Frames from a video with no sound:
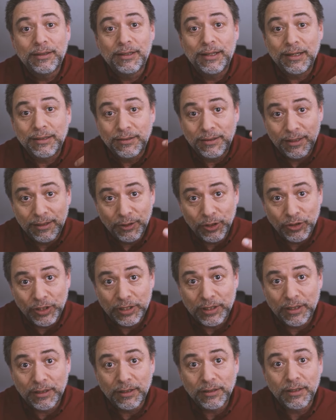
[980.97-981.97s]

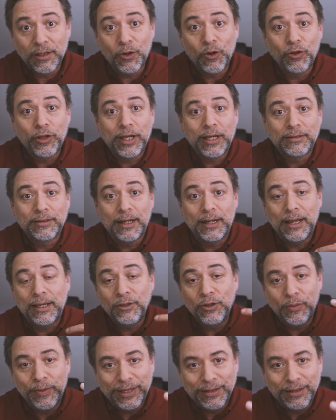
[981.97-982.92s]
365 días al año,